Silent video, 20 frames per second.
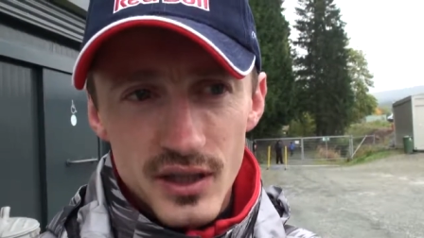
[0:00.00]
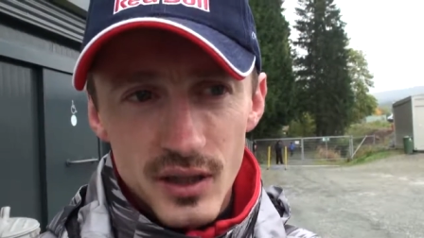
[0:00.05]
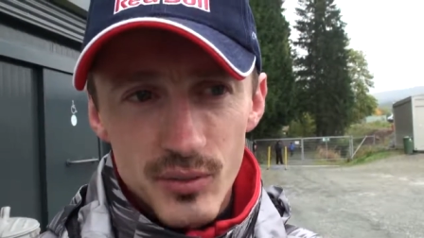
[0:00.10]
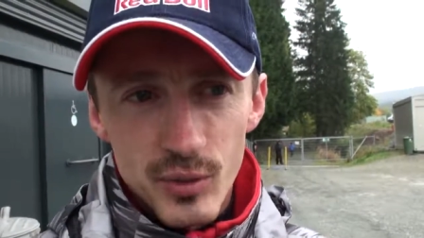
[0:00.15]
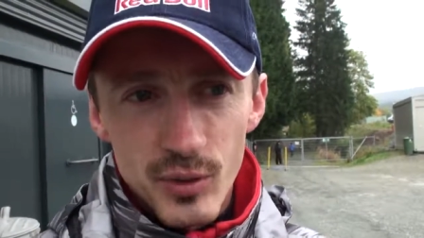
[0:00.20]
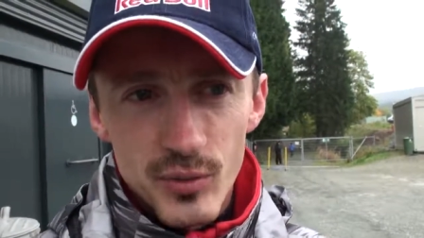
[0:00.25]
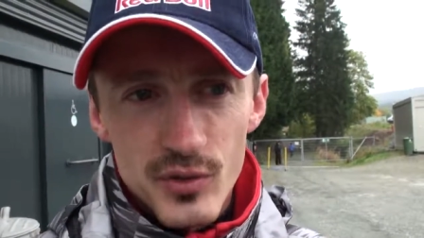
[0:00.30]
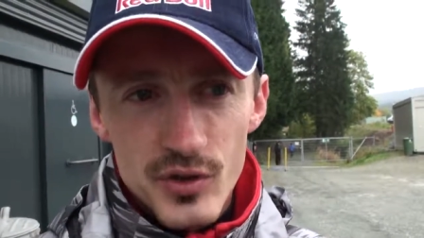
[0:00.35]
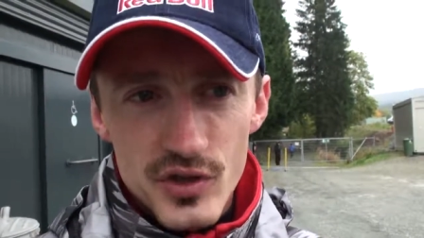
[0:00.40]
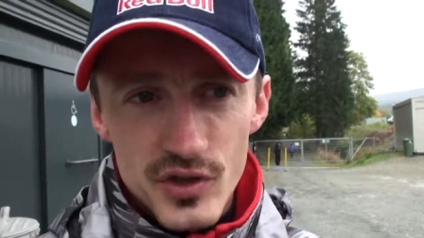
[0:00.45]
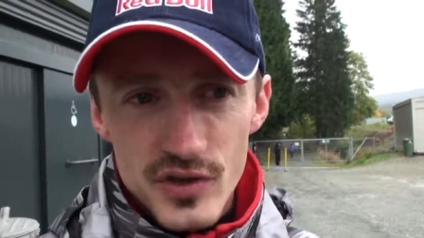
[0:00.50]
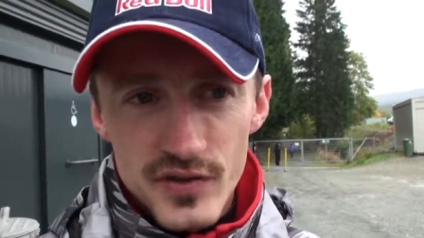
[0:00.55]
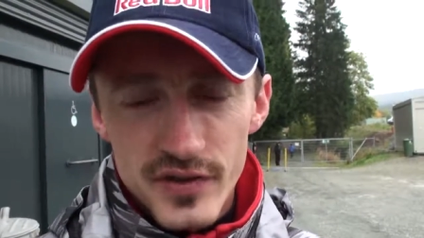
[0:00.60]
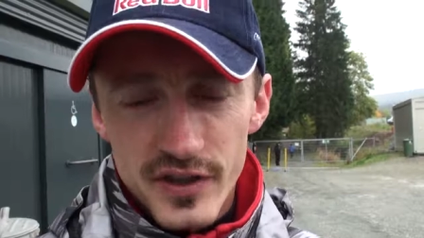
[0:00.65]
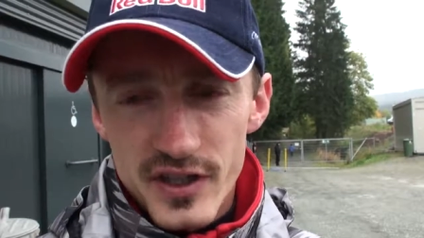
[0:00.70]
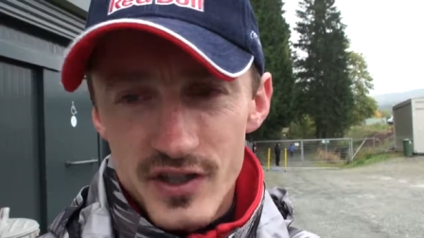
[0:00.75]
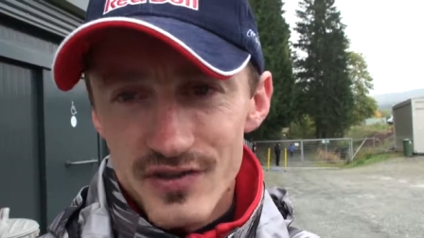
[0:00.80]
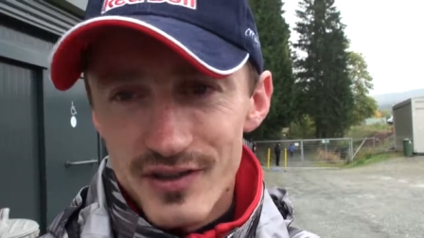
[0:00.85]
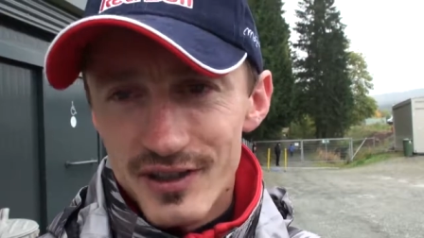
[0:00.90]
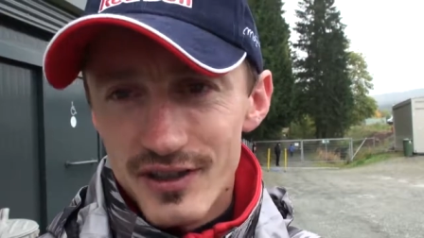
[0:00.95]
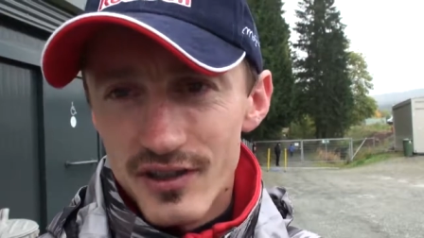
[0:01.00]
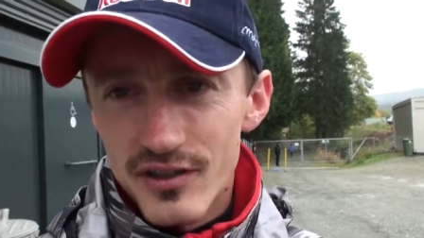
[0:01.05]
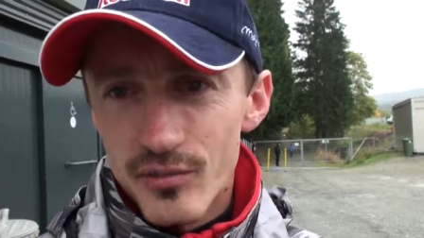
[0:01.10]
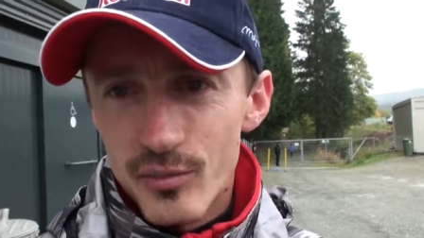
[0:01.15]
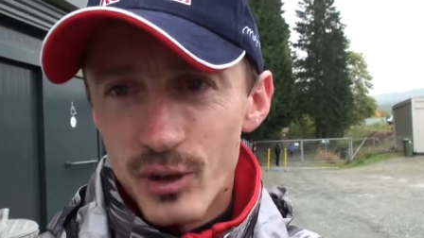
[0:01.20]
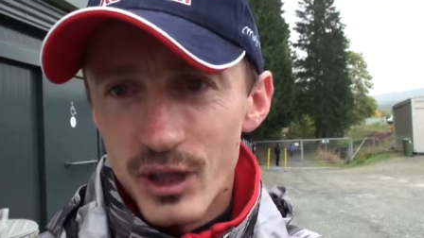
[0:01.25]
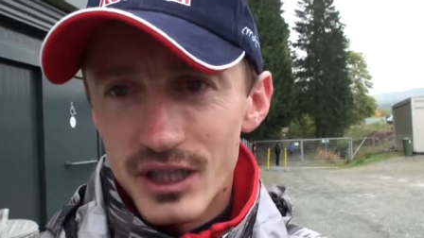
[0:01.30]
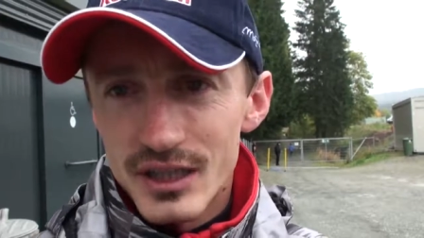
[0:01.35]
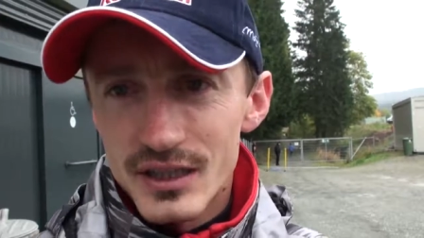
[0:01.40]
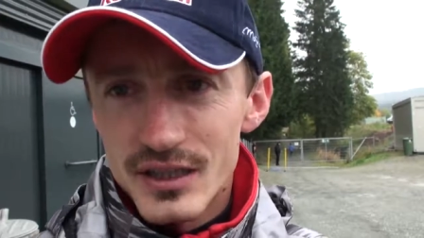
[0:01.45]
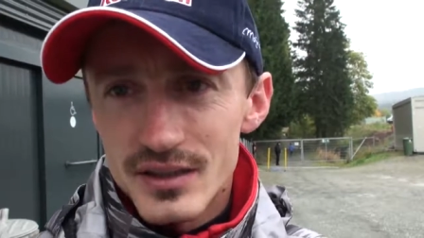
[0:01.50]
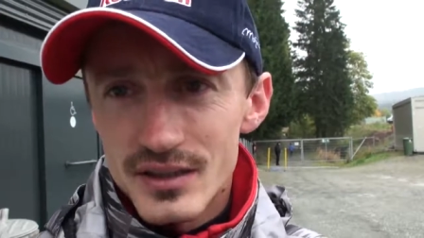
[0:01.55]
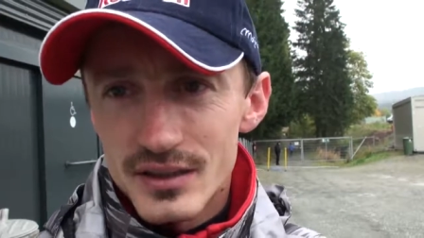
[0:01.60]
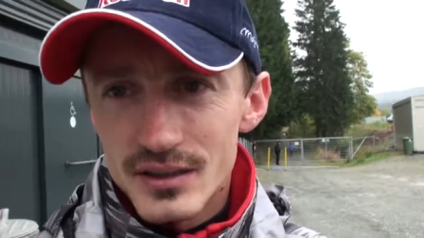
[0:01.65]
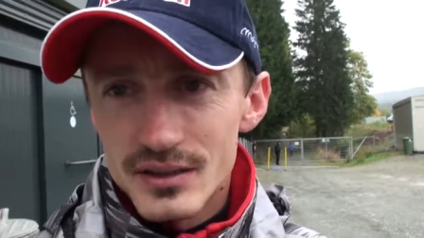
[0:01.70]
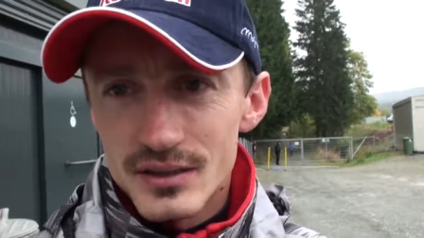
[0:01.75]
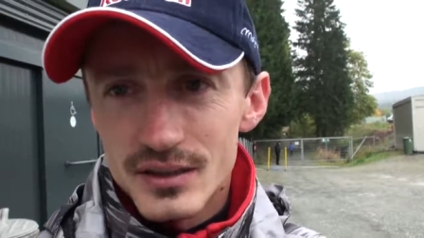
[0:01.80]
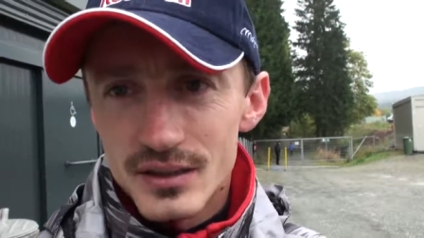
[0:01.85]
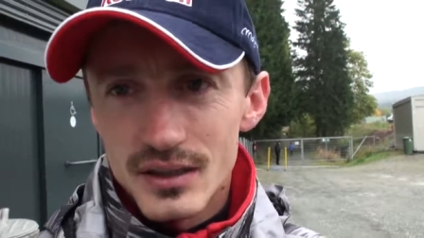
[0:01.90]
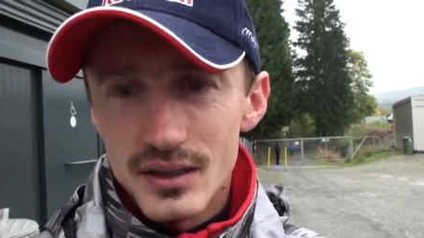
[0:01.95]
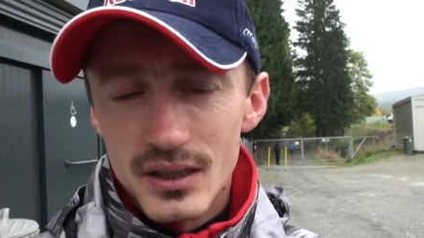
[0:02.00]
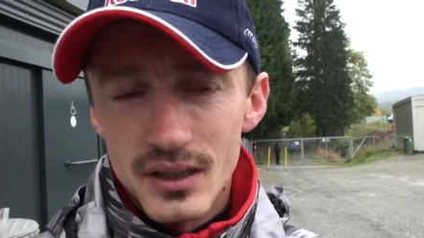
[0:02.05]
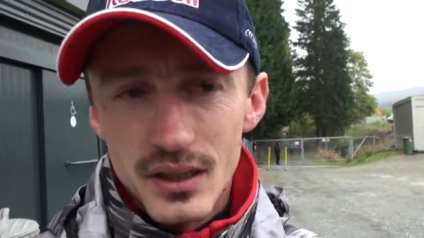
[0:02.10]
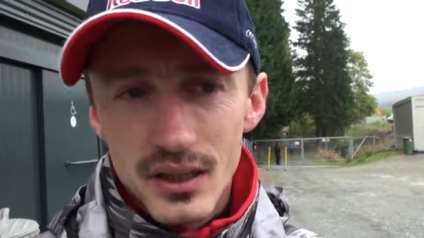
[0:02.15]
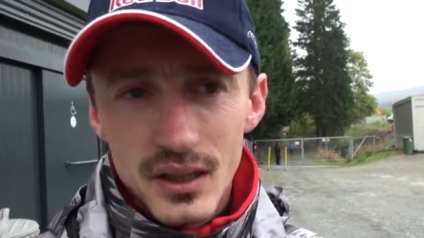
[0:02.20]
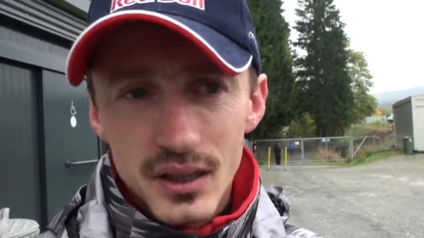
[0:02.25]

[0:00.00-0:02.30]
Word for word: jak po Mistrzostwach Świata w Planicy, gdzie,